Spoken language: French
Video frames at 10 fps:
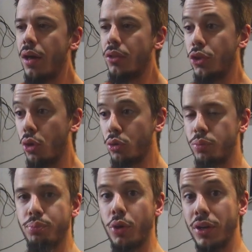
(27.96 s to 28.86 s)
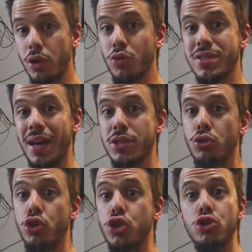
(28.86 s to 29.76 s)
Donc, prenez en considération
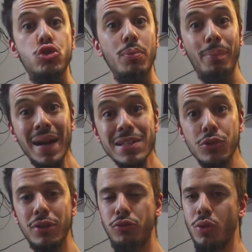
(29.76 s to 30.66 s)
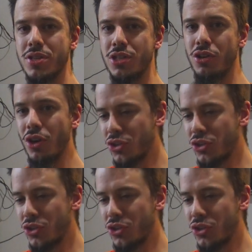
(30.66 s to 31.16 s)
que je ne suis pas un influenceur,